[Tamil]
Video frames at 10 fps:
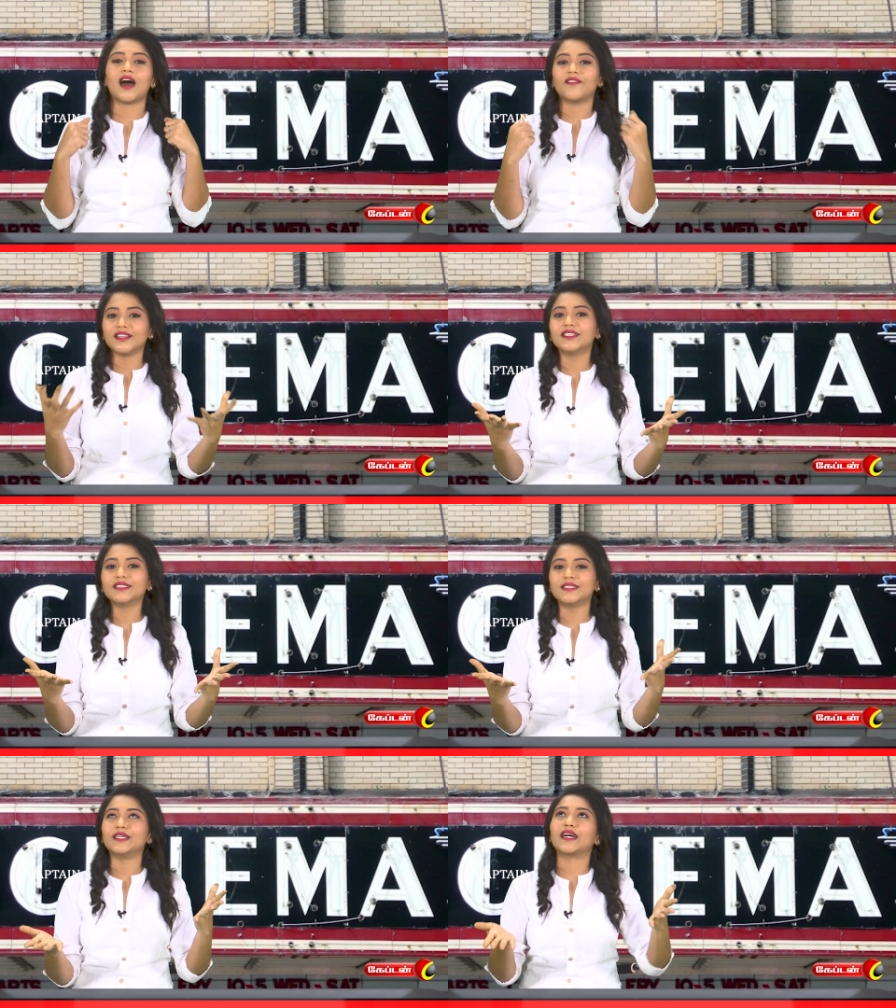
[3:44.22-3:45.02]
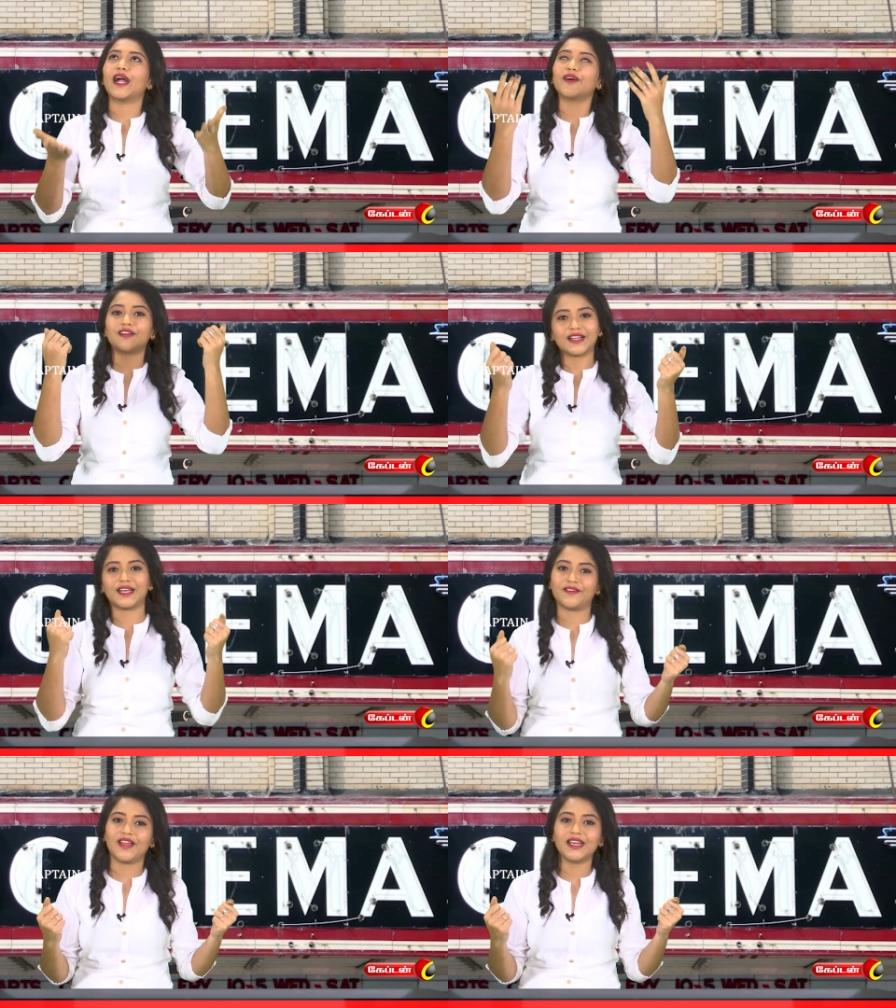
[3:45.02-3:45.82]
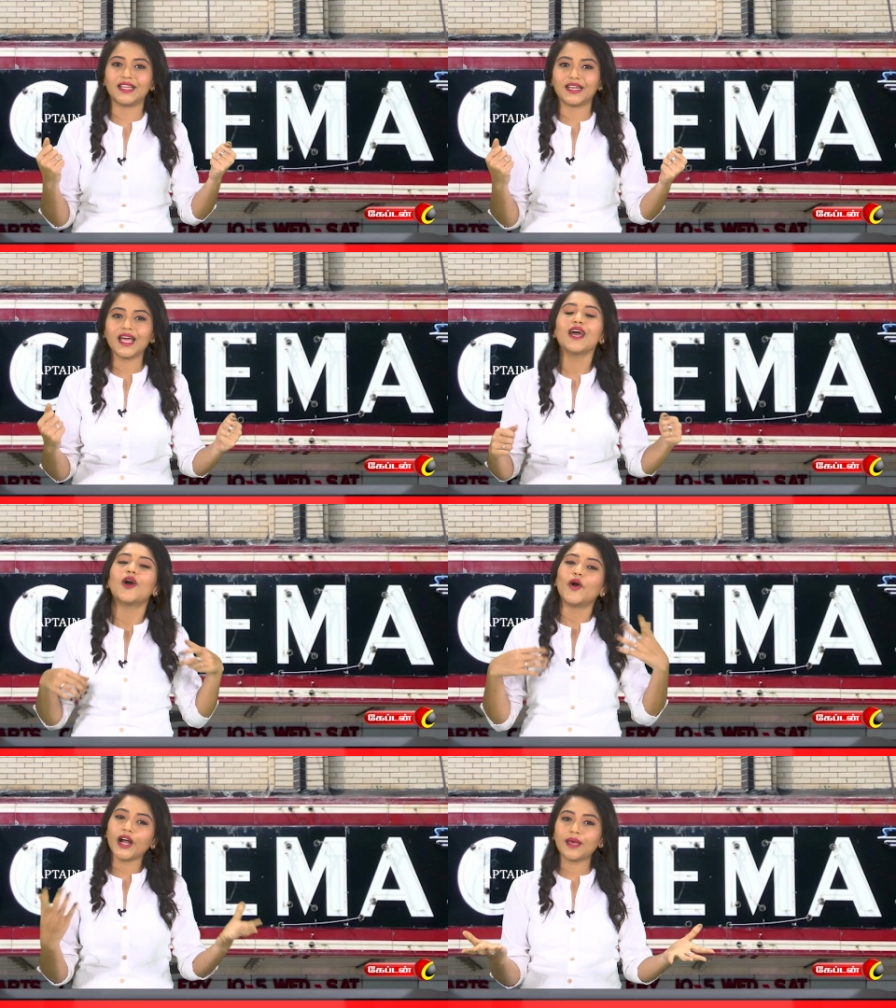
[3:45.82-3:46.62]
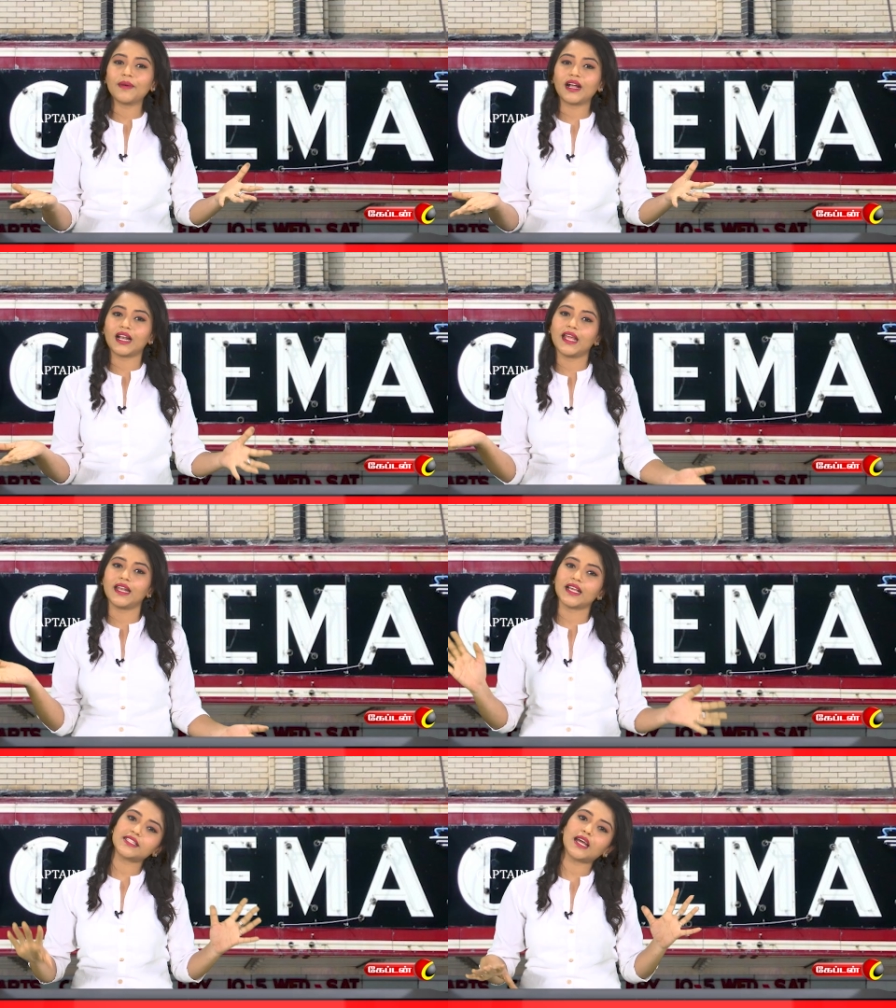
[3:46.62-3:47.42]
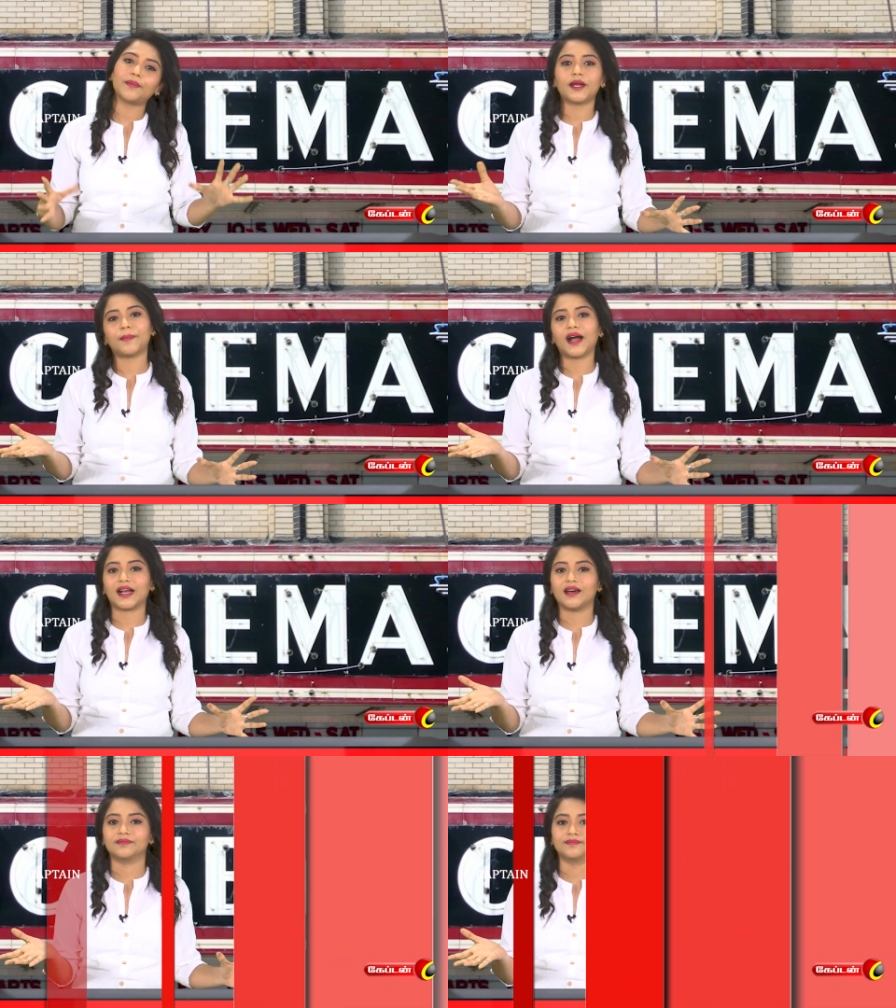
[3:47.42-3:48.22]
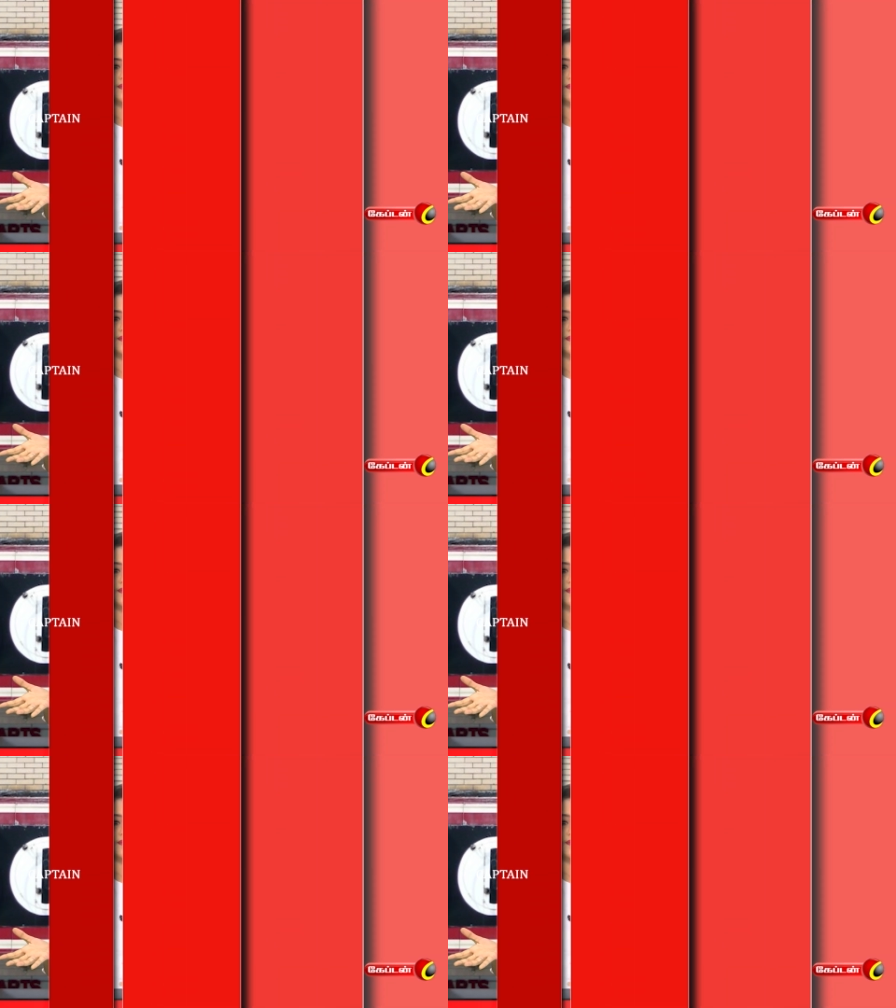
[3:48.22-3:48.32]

நான் வந்து கடவுள்கிட்ட வேண்டிக்கிறேன் ஓகே மக்களே நெக்ஸ்ட் அப்டேட் பார்க்கலாம்